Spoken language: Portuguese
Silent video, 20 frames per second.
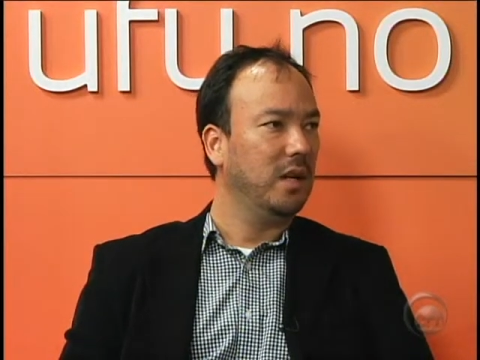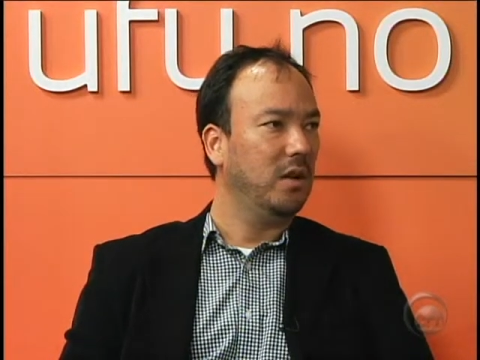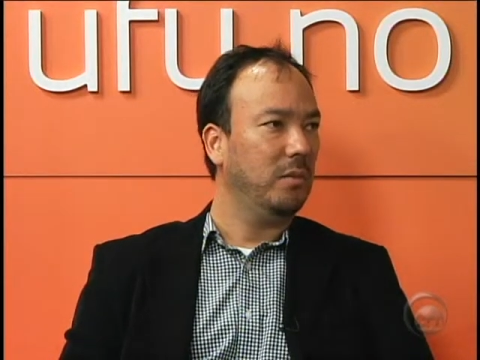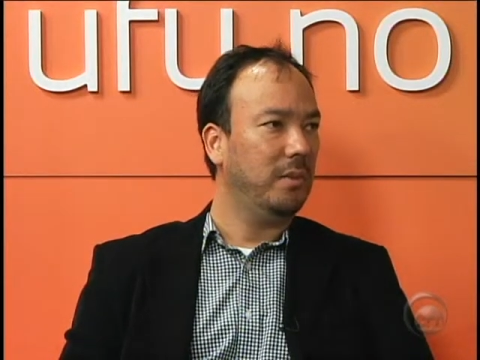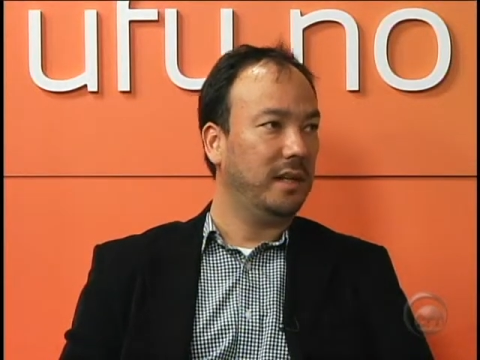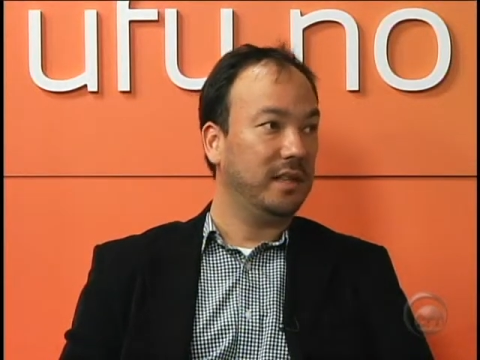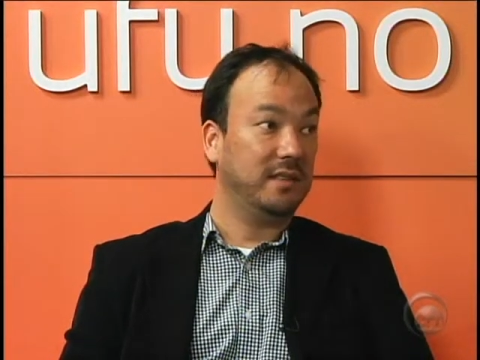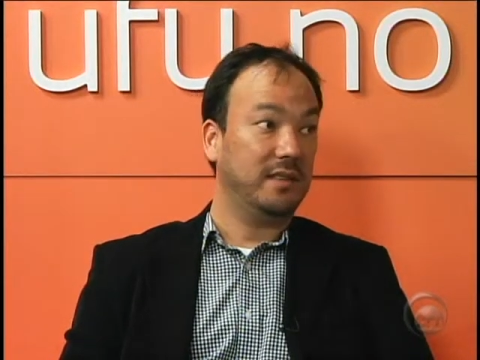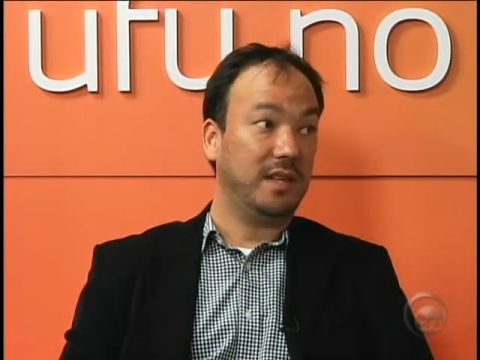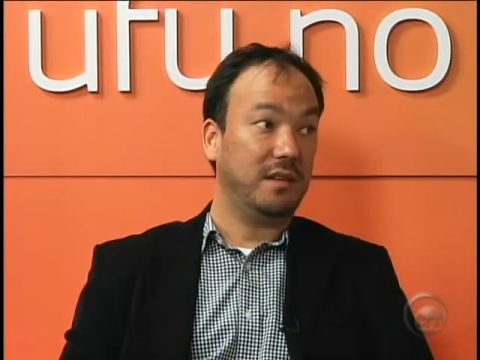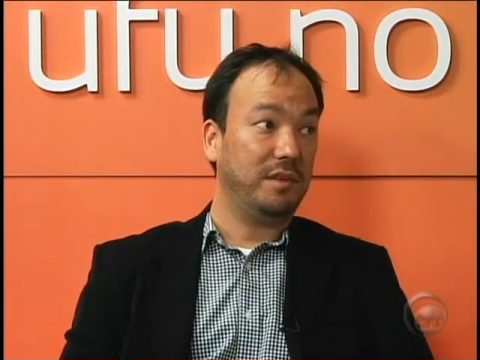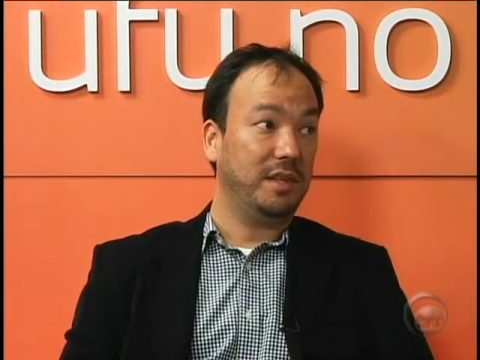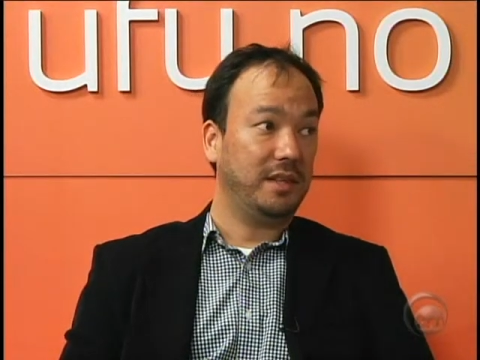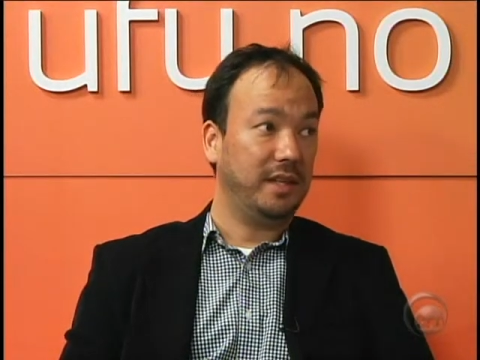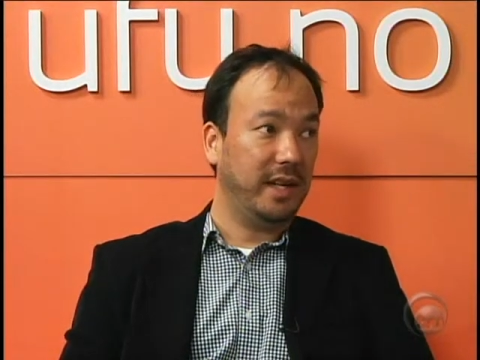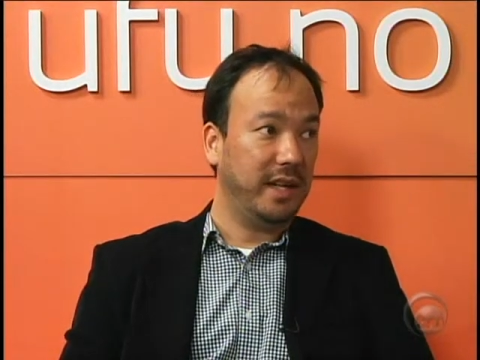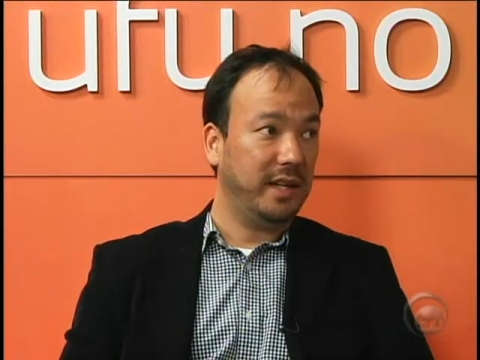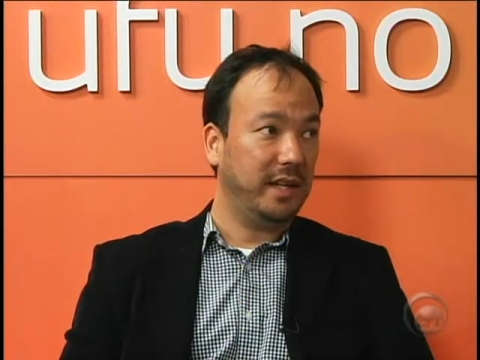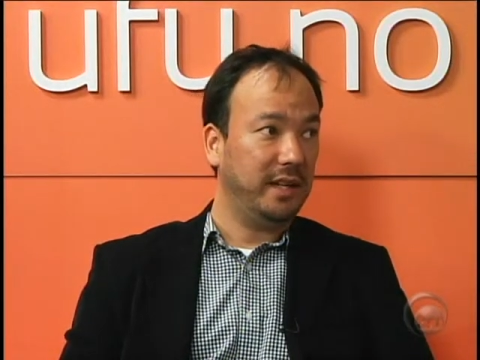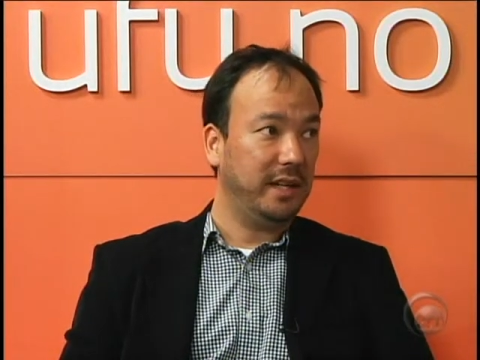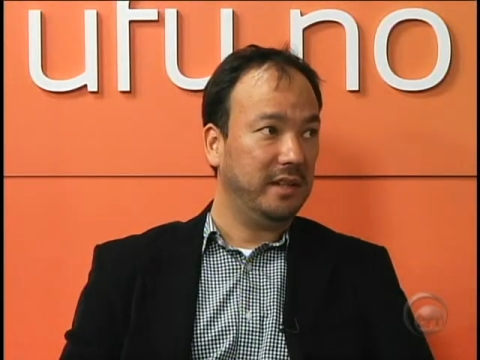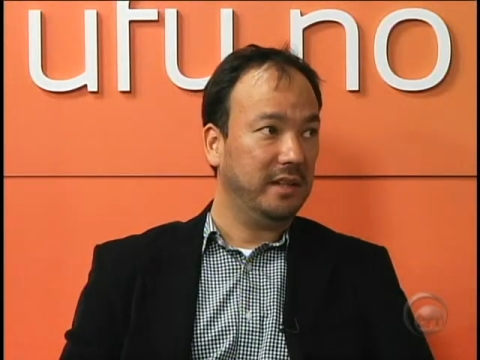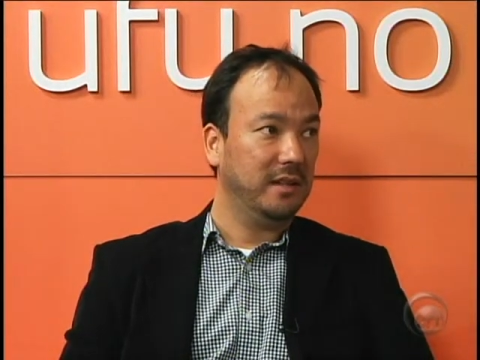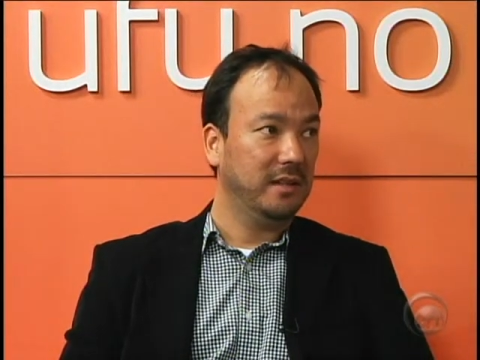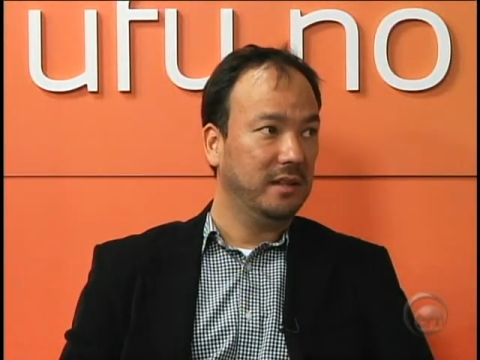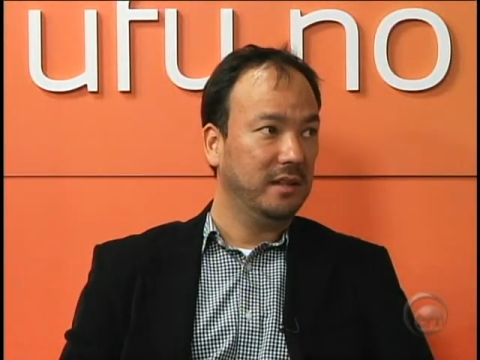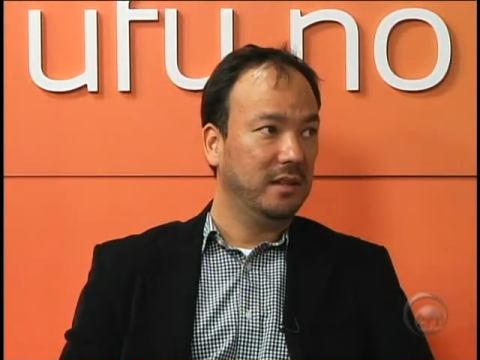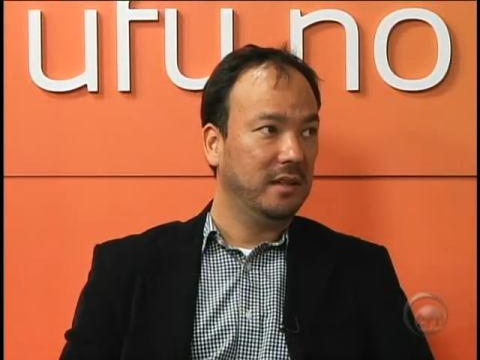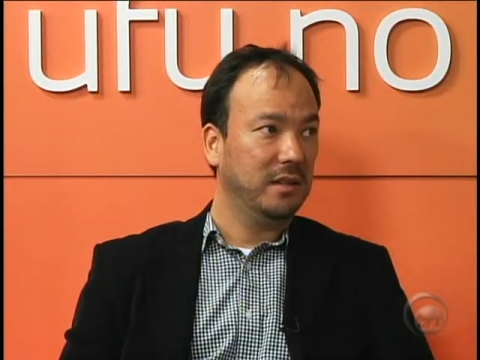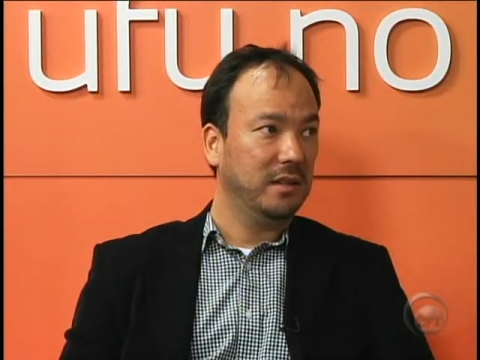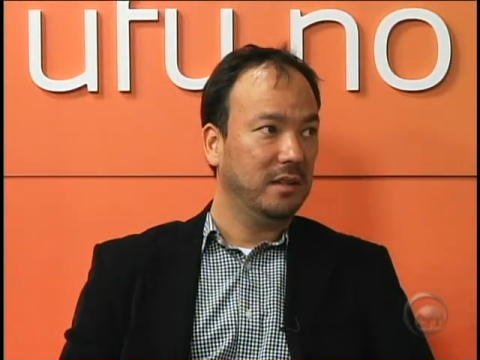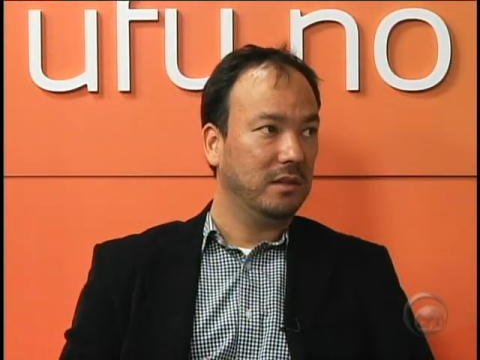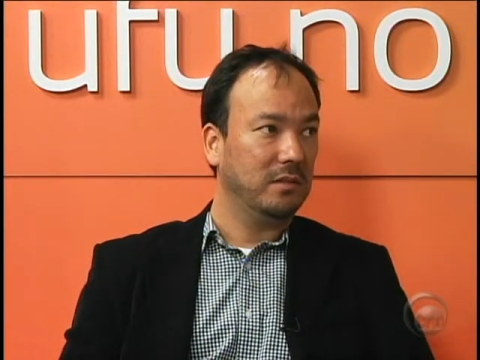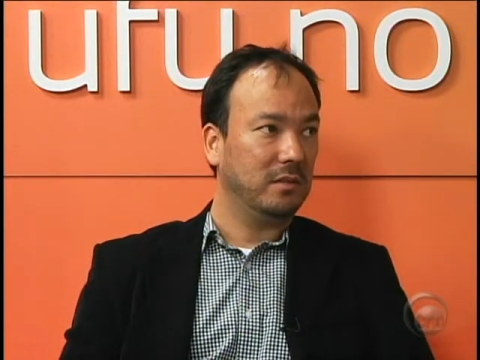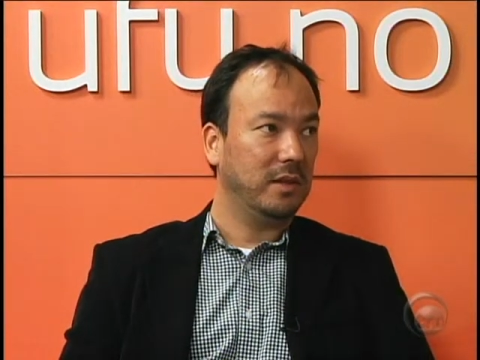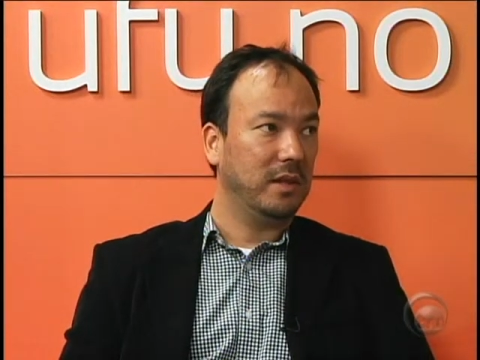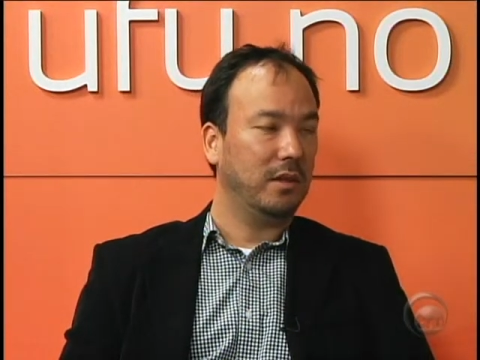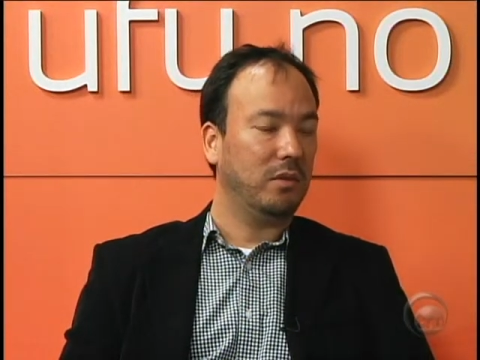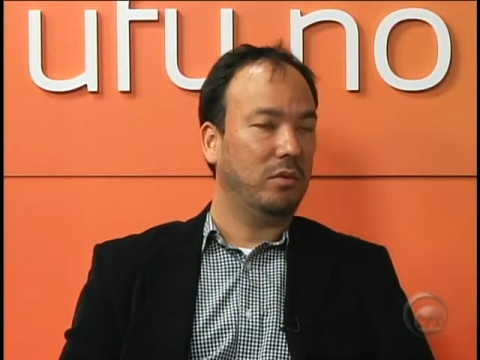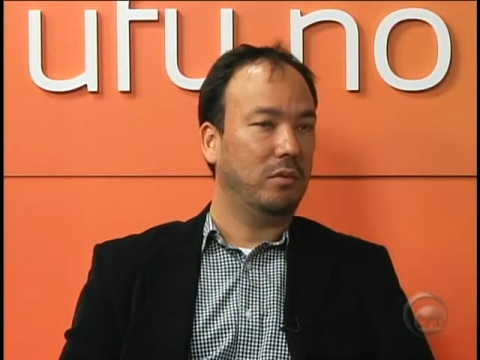uma reserva técnica
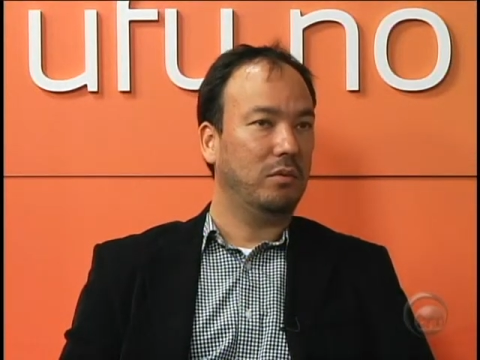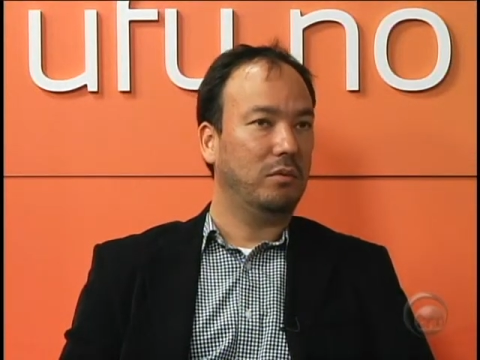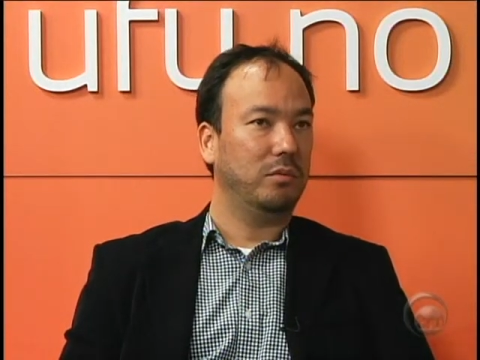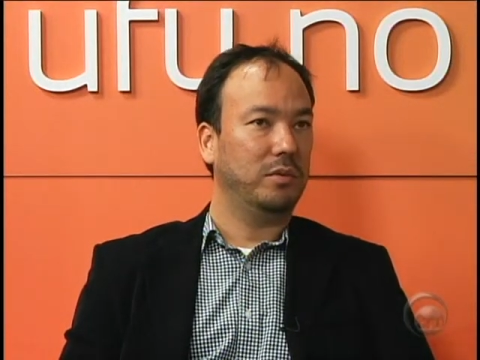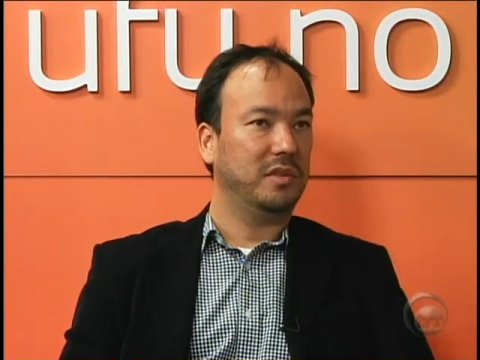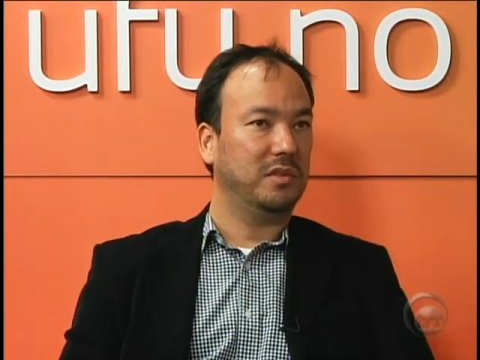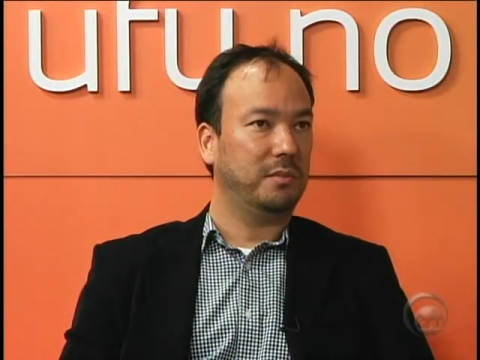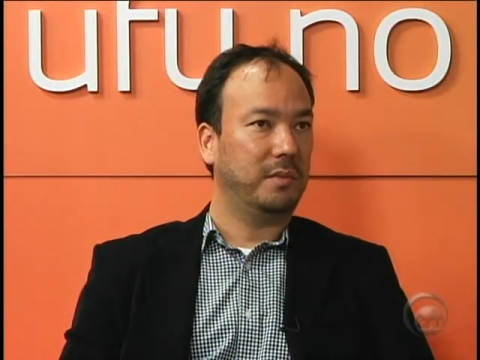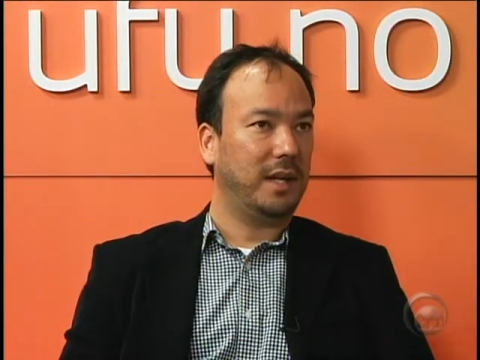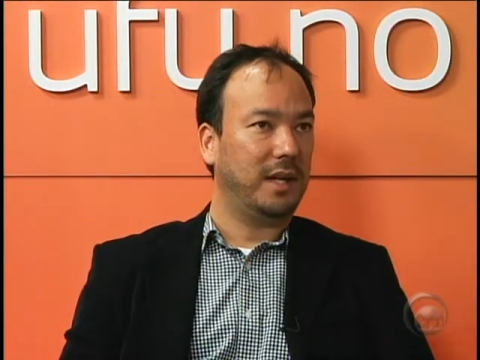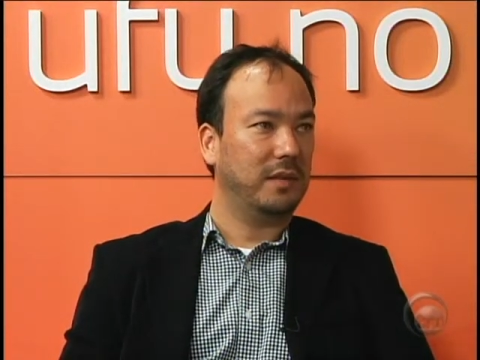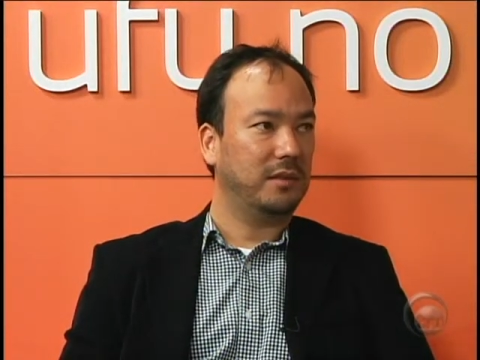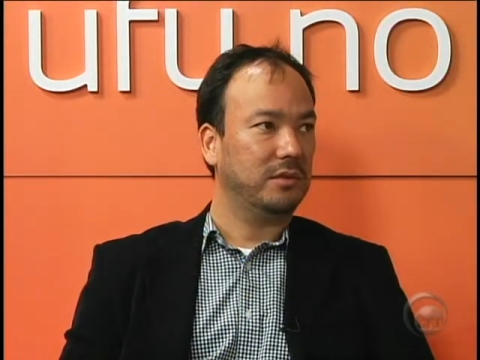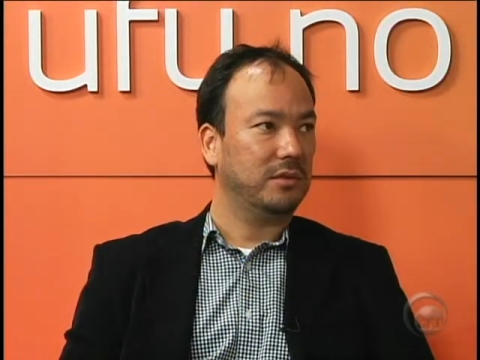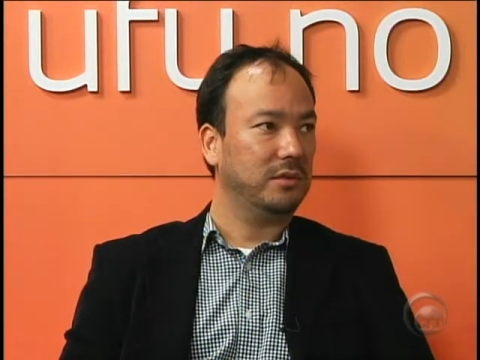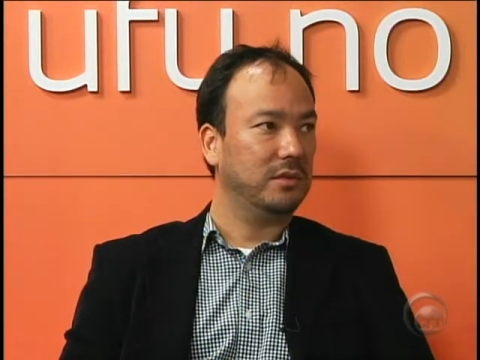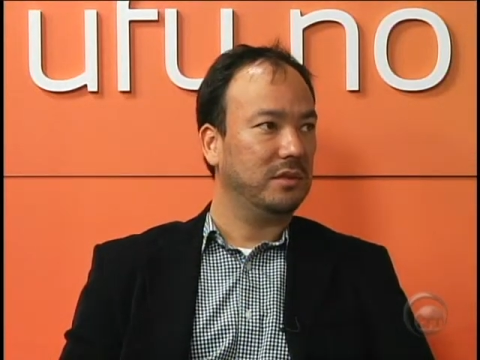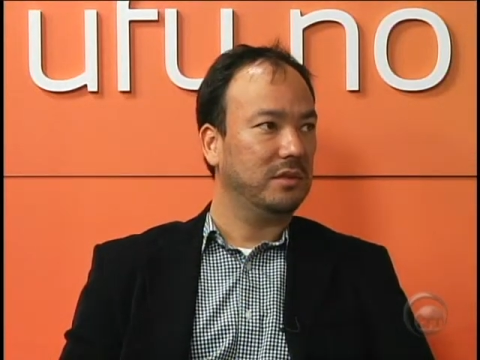né, com espaço. Que é uma câmera